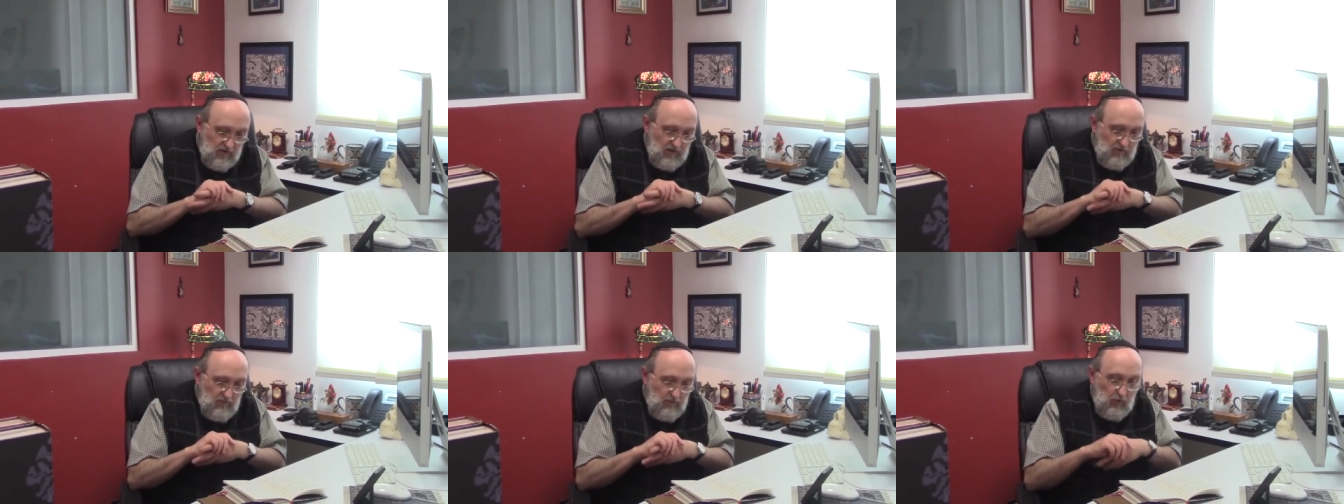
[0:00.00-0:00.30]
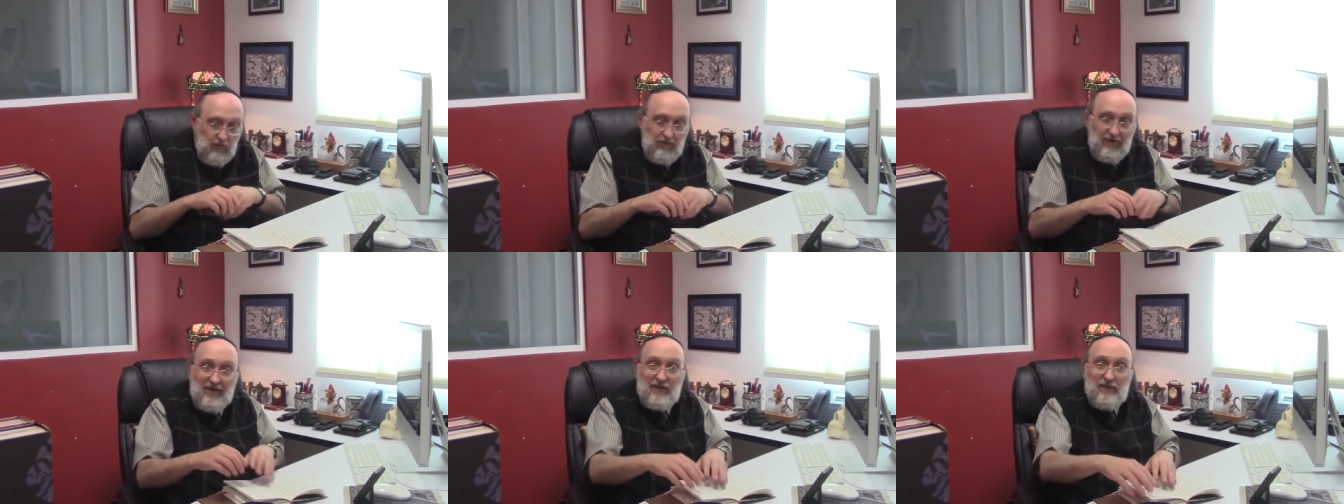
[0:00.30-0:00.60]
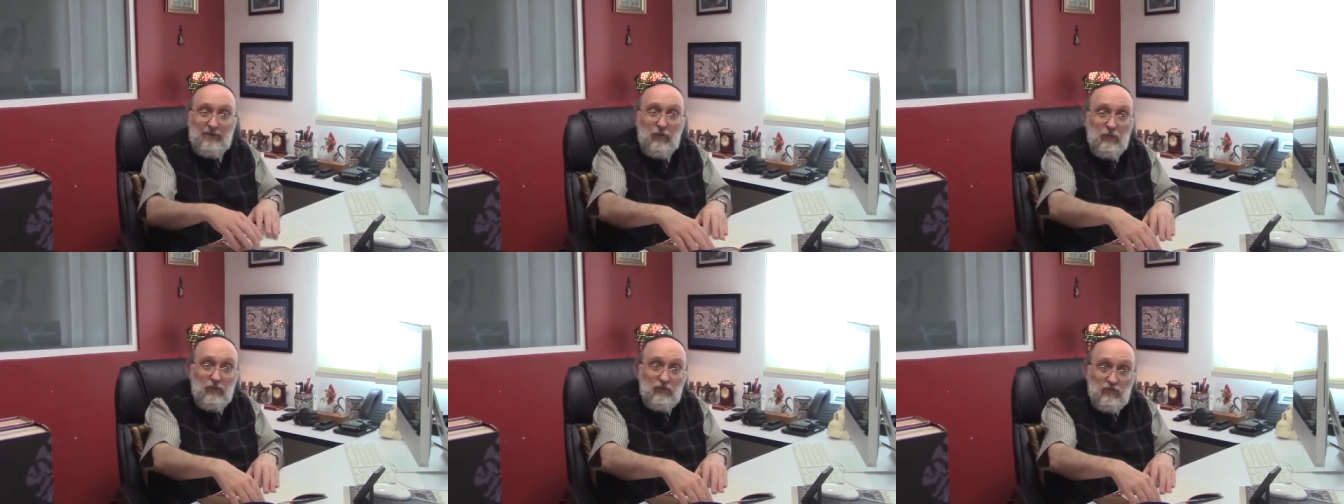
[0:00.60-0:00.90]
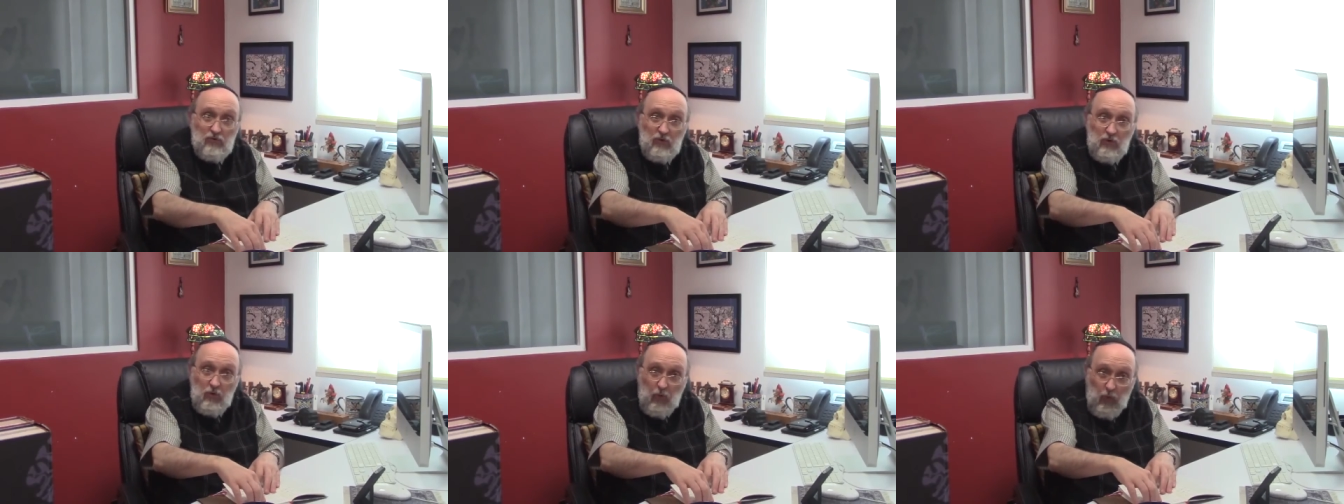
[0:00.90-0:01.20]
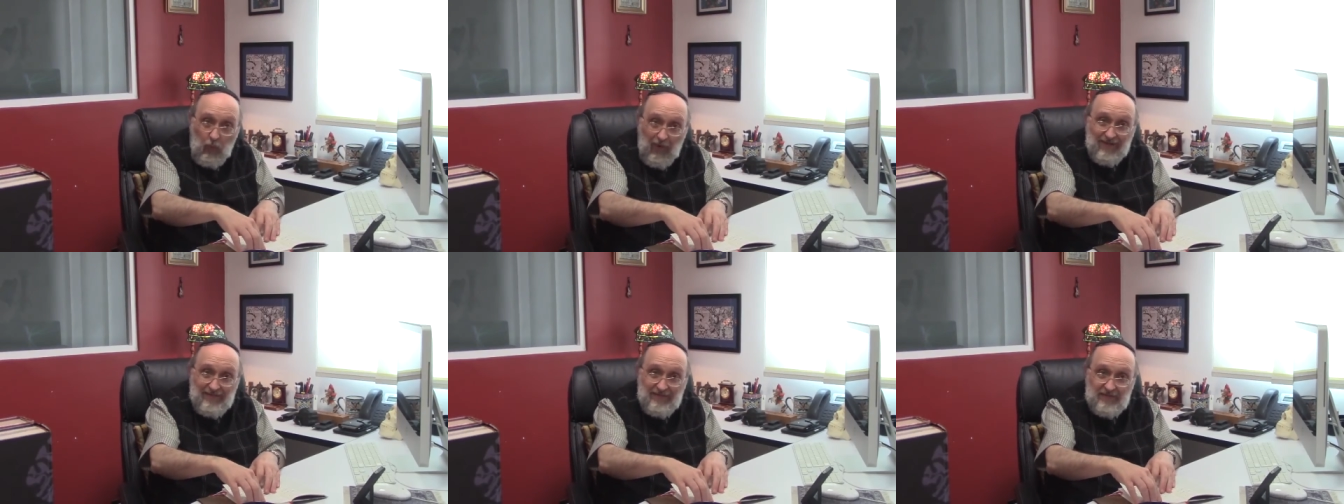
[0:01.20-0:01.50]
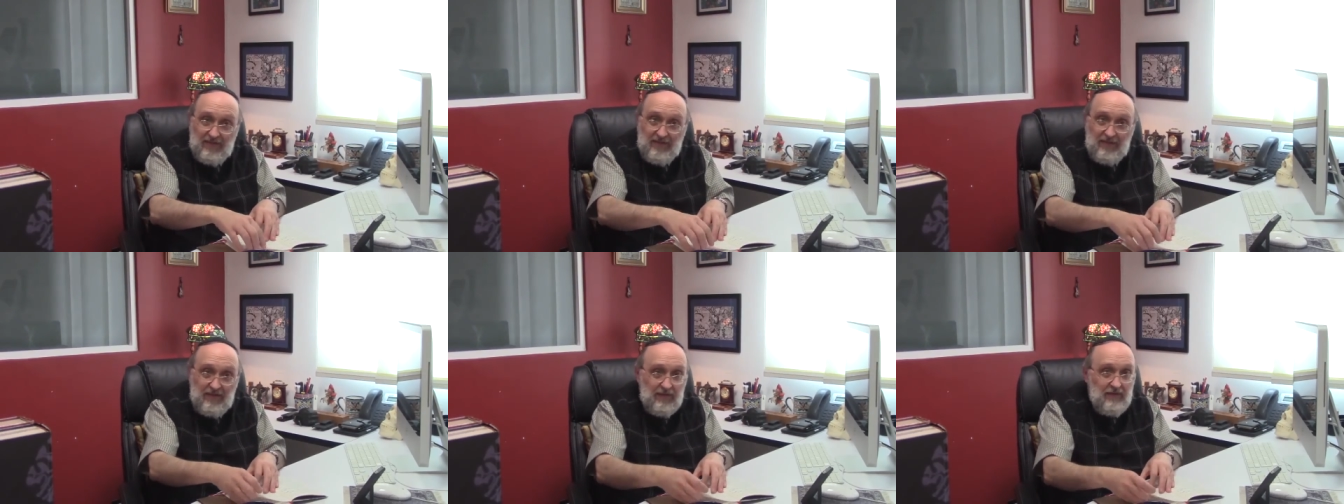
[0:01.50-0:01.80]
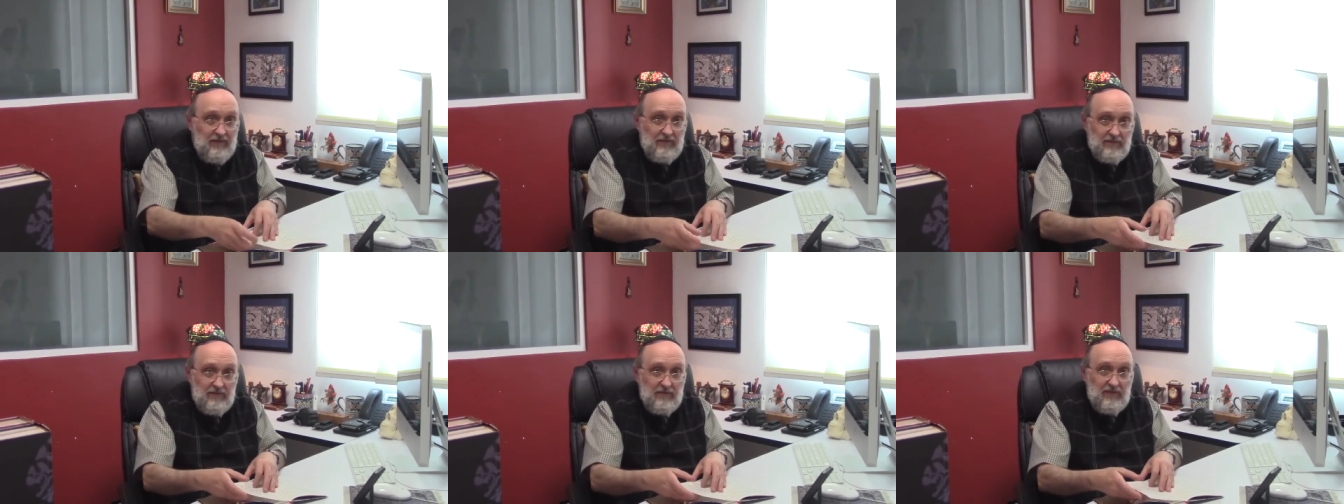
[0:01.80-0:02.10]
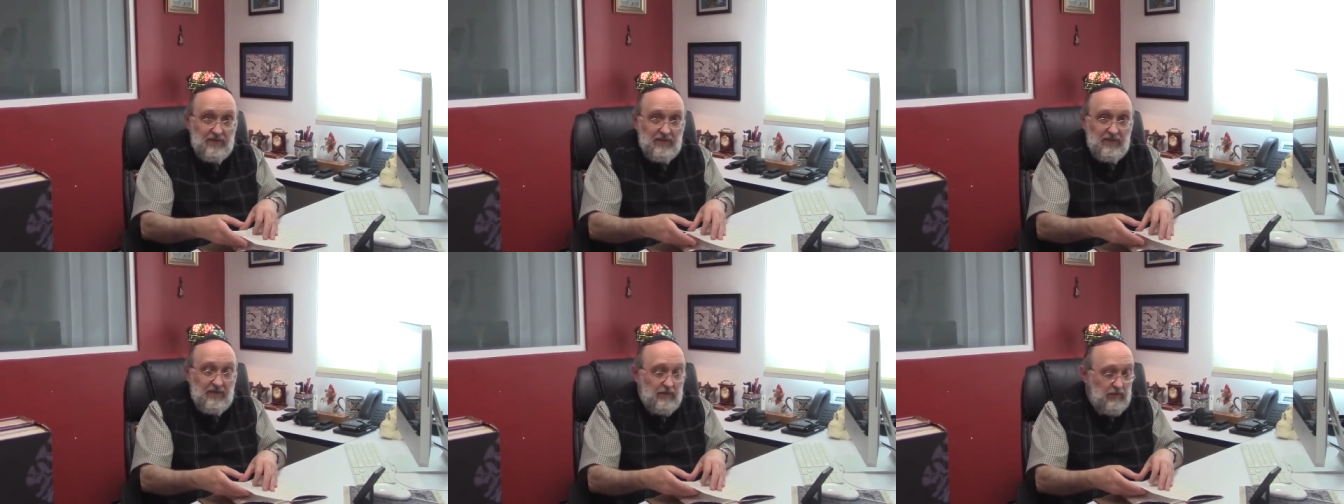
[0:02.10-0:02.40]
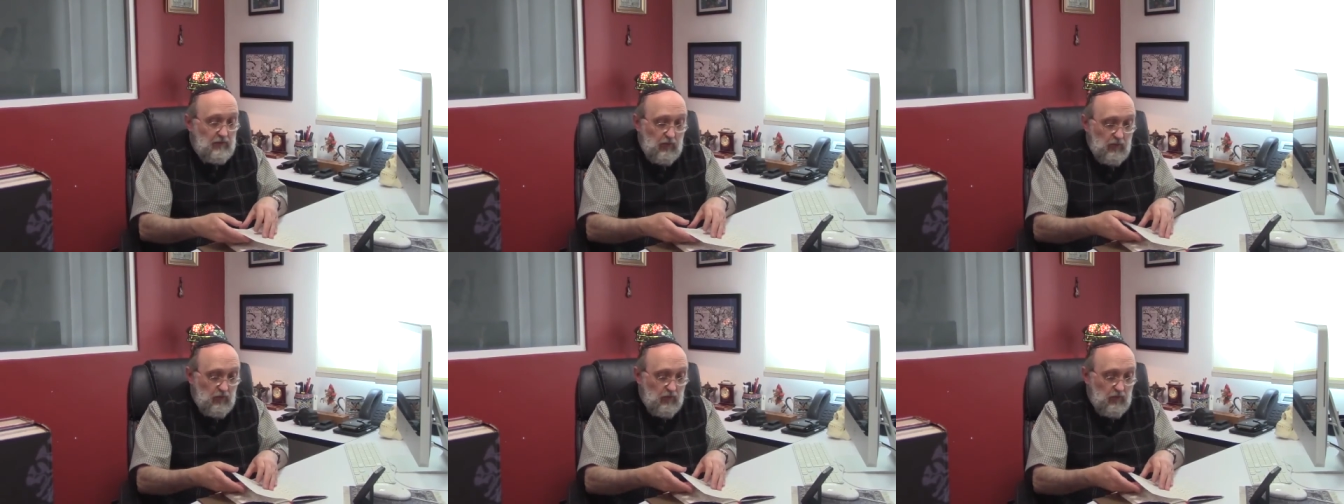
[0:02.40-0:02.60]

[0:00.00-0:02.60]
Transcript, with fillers: fueron la revolución cuántica, la que,